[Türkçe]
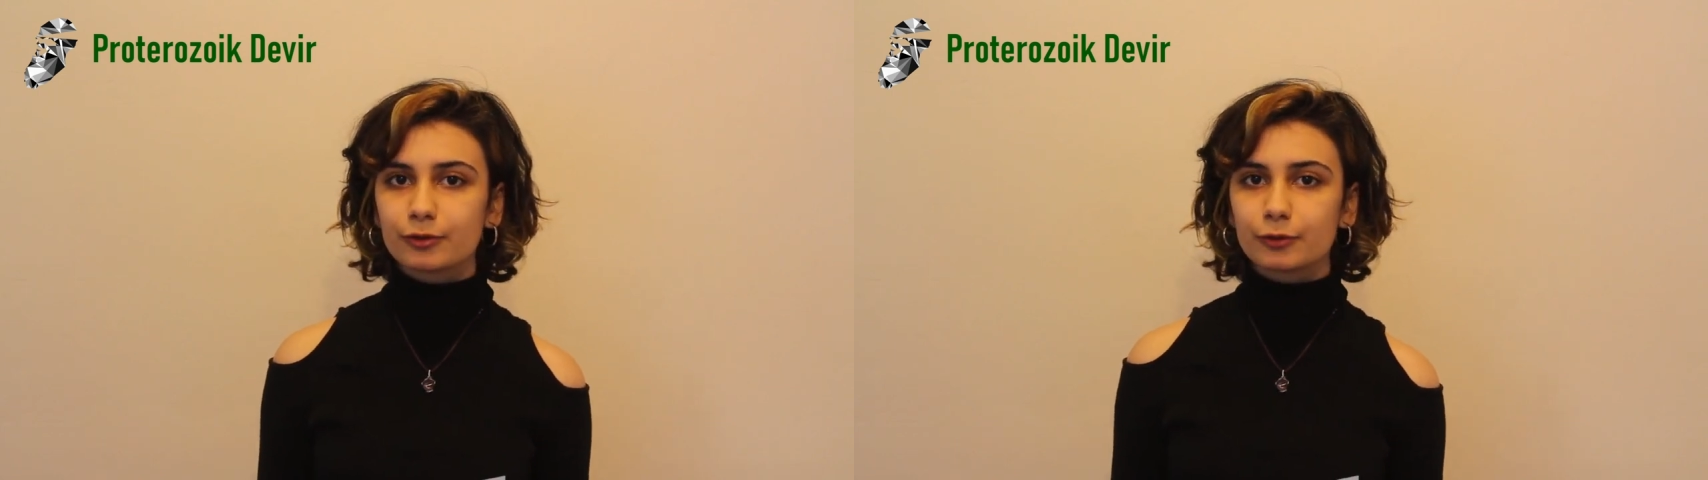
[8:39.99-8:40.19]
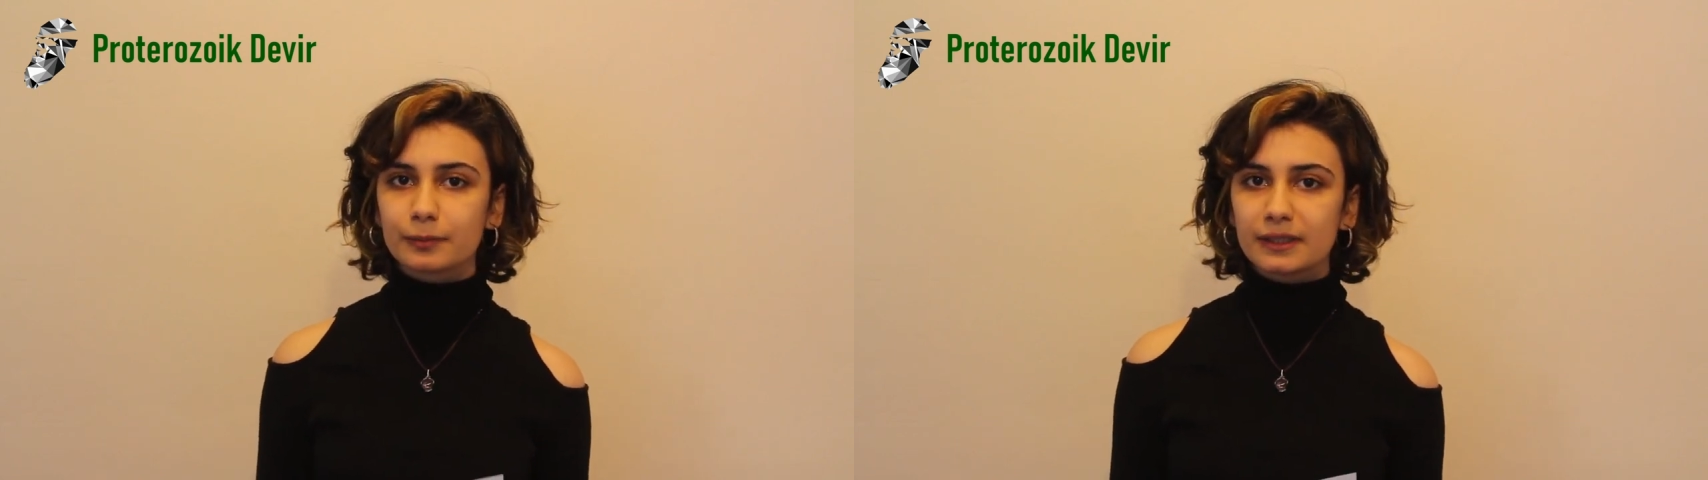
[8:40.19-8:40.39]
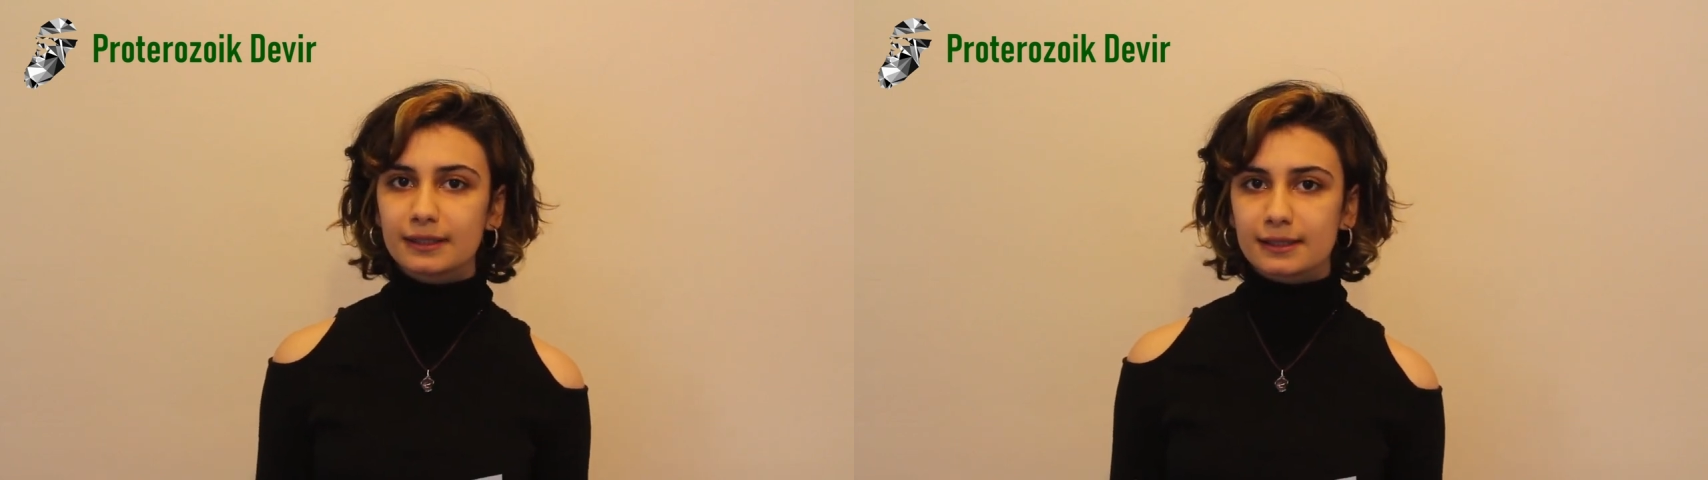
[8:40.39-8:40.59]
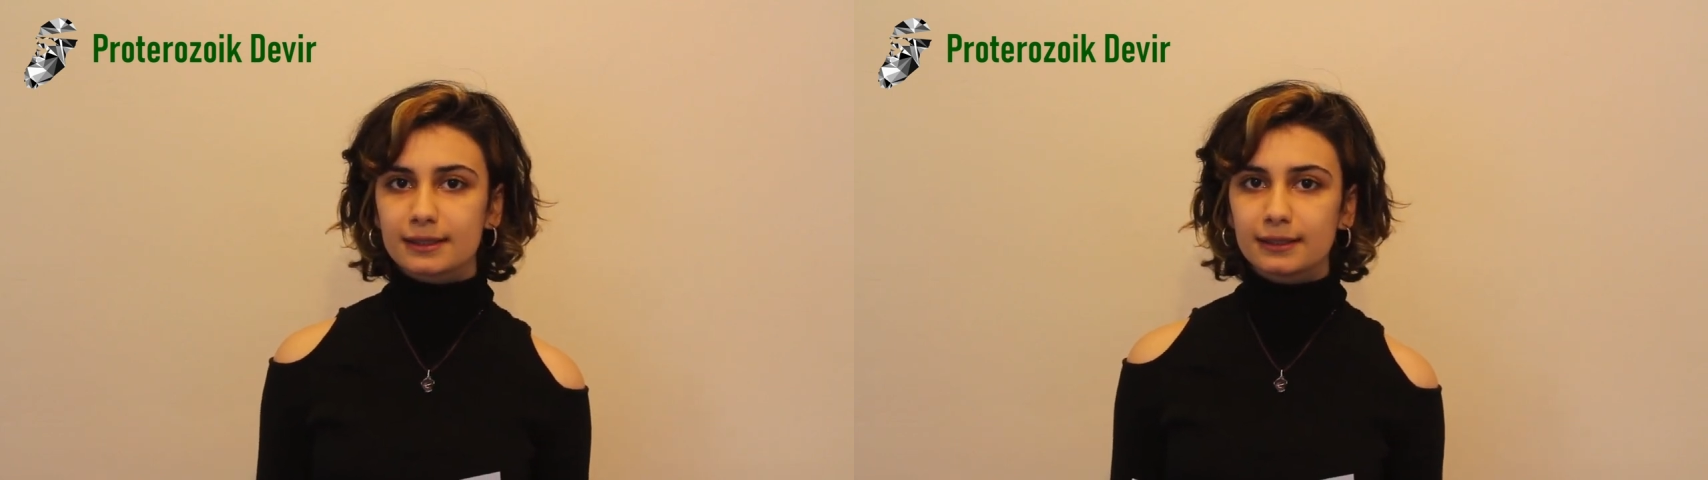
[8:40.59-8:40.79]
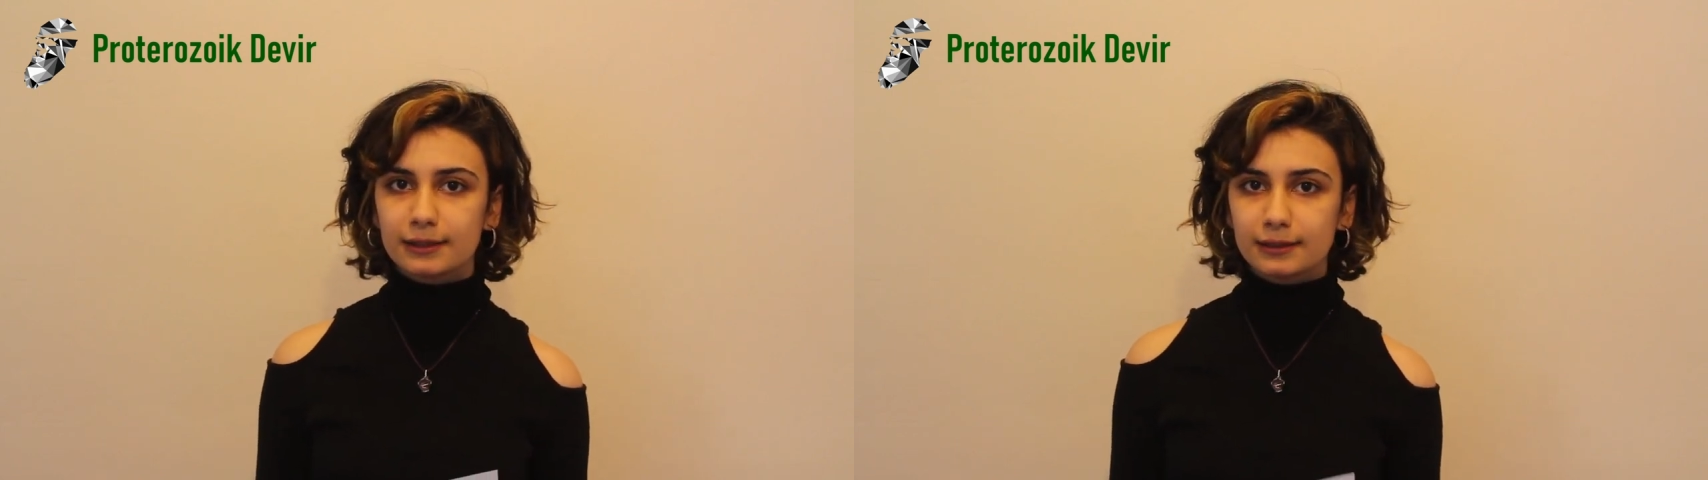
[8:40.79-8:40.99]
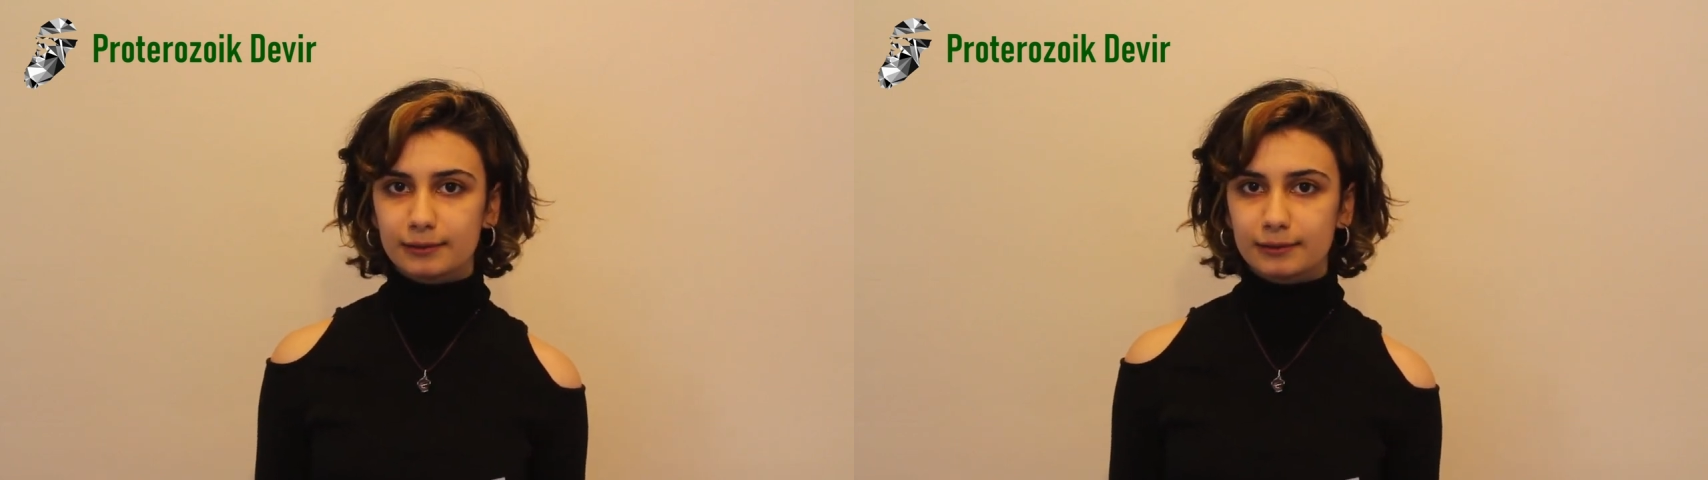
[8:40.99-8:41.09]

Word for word: grupların ataları